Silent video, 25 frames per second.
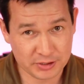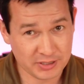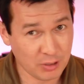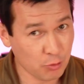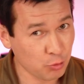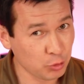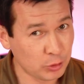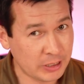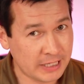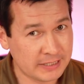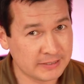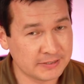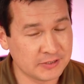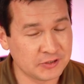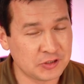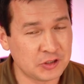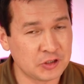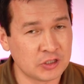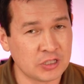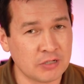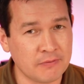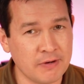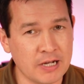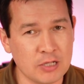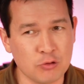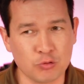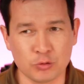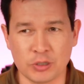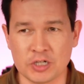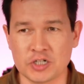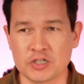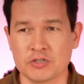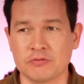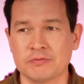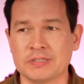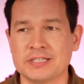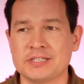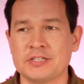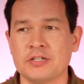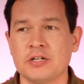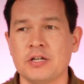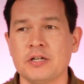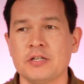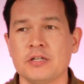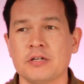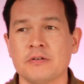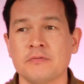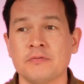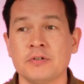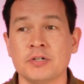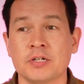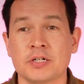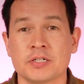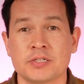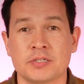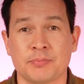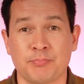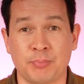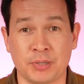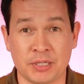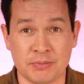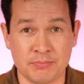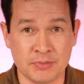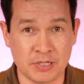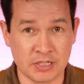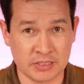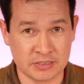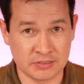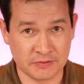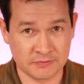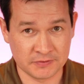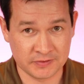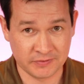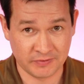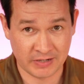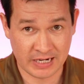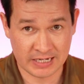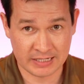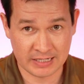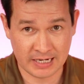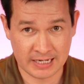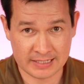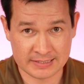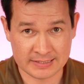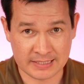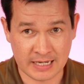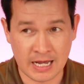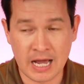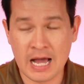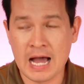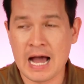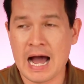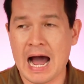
на онлайн-кредитование у нашего населения вырос примерно в два раза,